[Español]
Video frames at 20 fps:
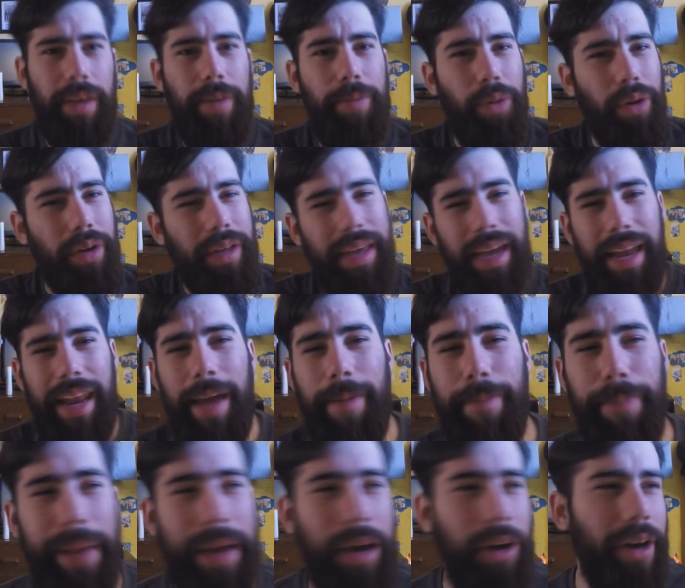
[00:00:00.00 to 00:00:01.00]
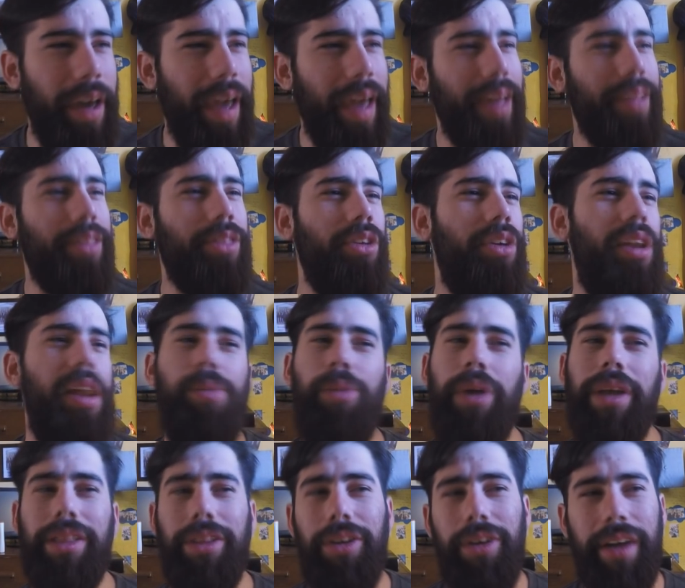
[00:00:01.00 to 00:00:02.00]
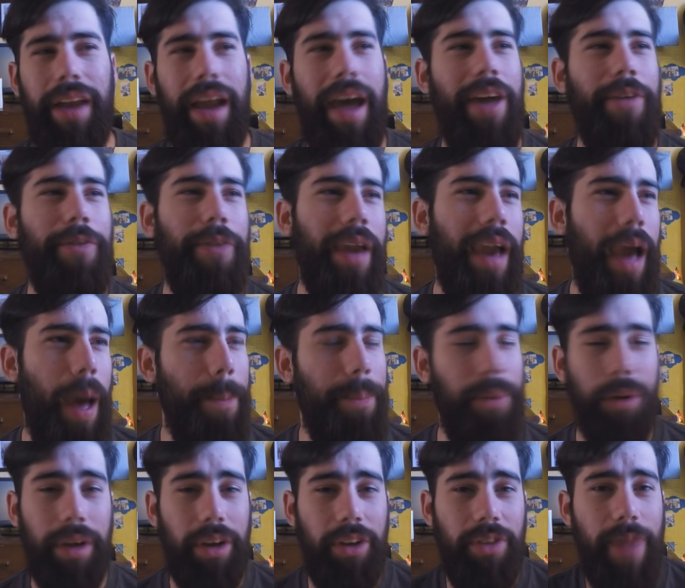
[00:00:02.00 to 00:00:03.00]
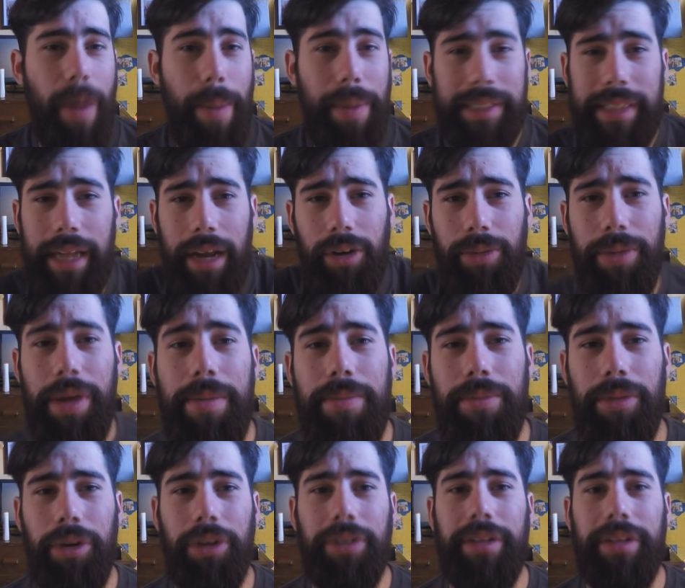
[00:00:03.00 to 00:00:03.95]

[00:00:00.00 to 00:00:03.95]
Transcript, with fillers: ¿Y por qué les explico esto? le muestro gráficas, porque nos va a pasar lo mismo.